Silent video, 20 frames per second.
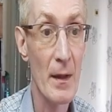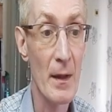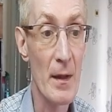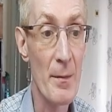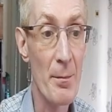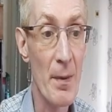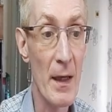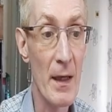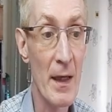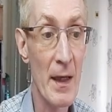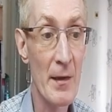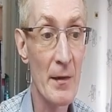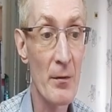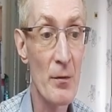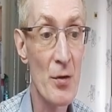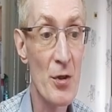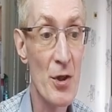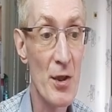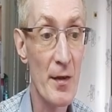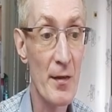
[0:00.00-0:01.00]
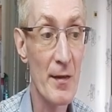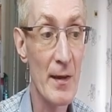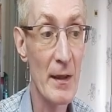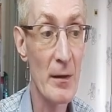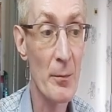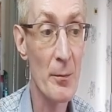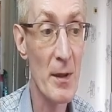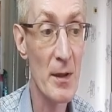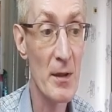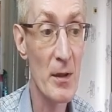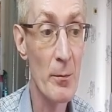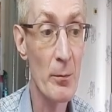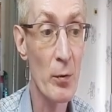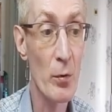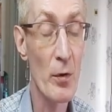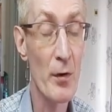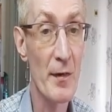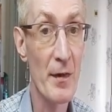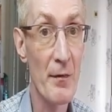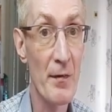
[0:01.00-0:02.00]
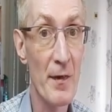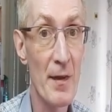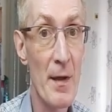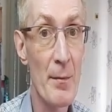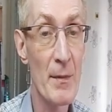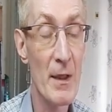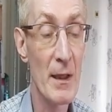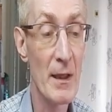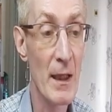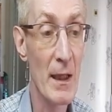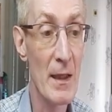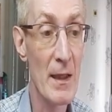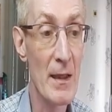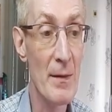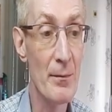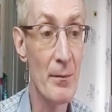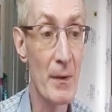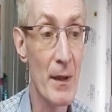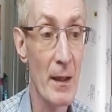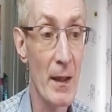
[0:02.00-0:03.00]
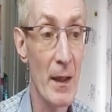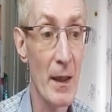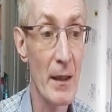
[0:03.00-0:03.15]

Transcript: и показывающих Санкт-Петербург совсем не таким,